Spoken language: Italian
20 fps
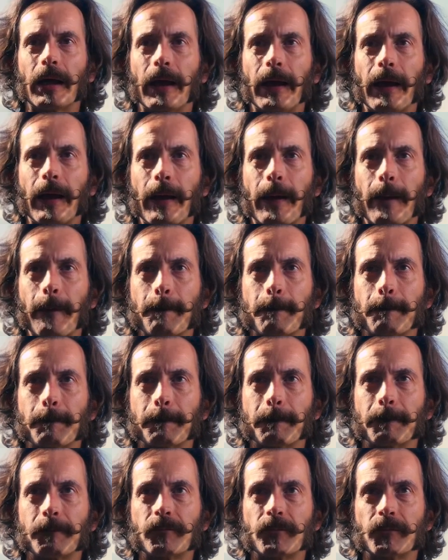e
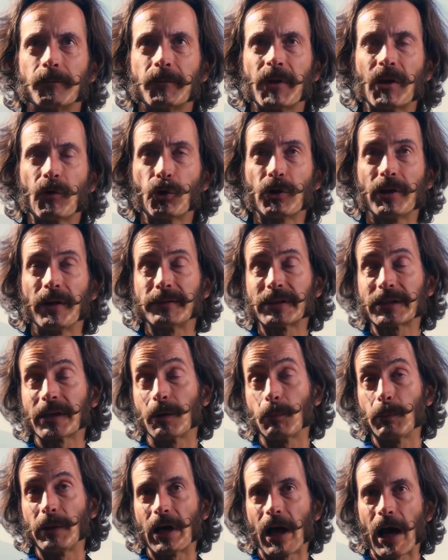ehm, devo dire
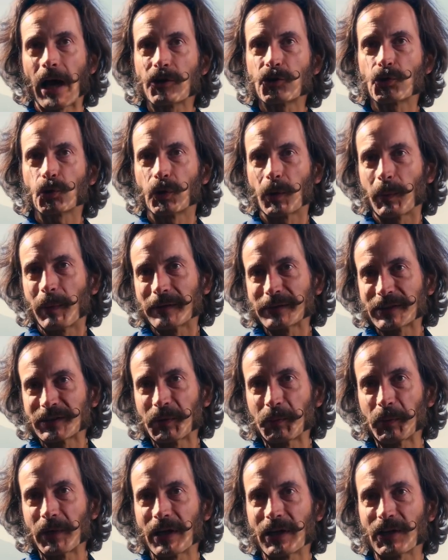che il bilancio da
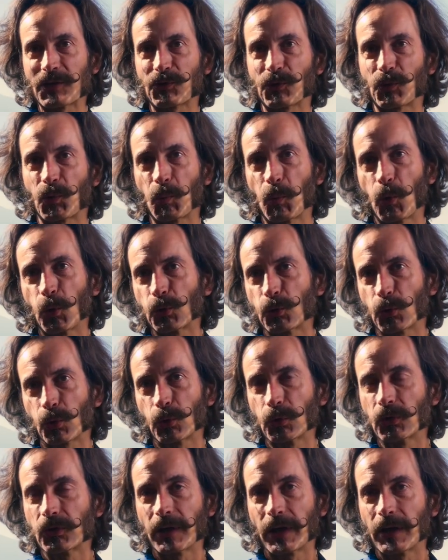parte mia sono molto
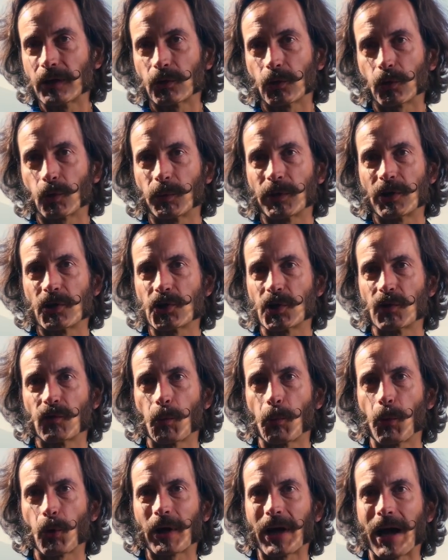contento, come
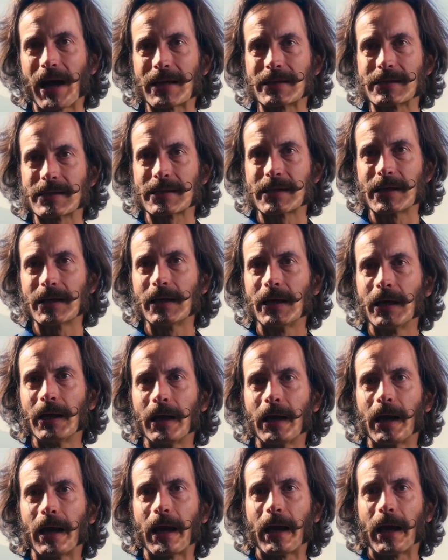dicevo poc'anzi,
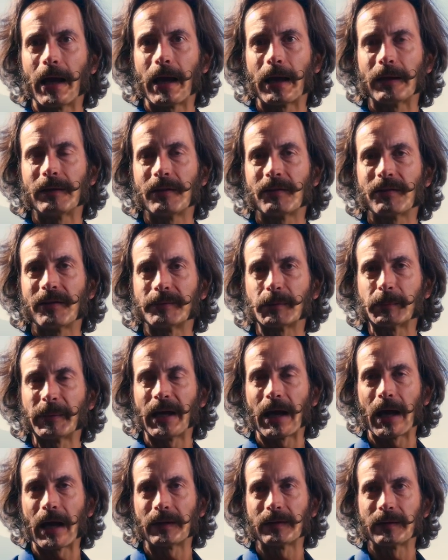è
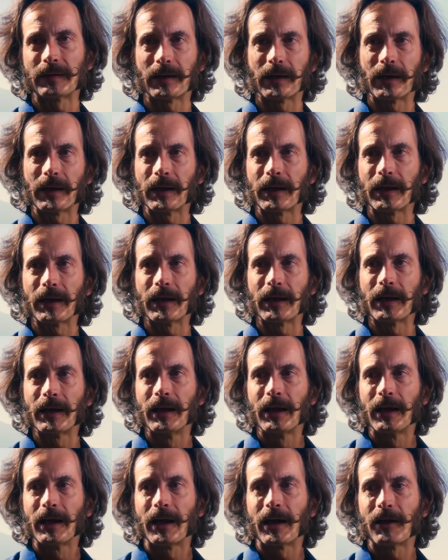determinante
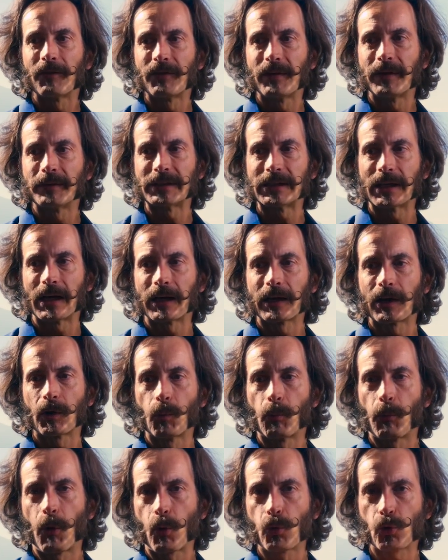avere
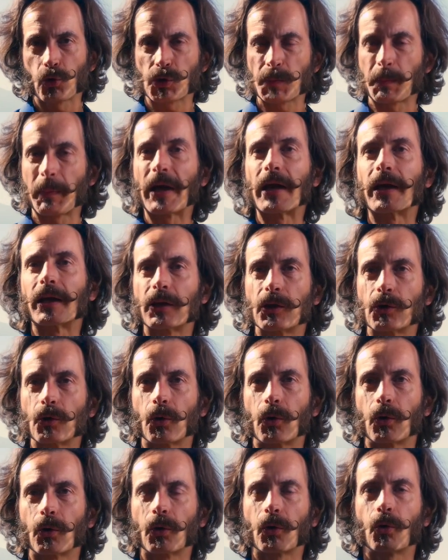anche un po' uno
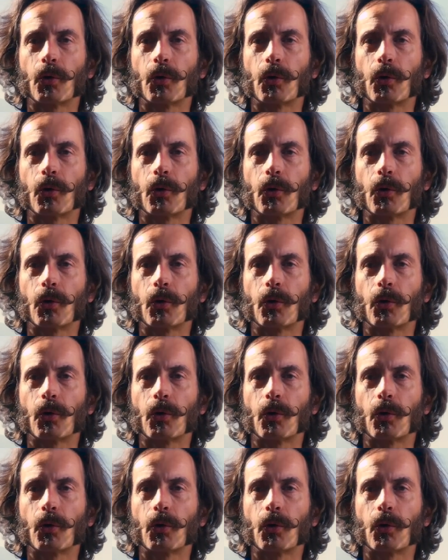specchio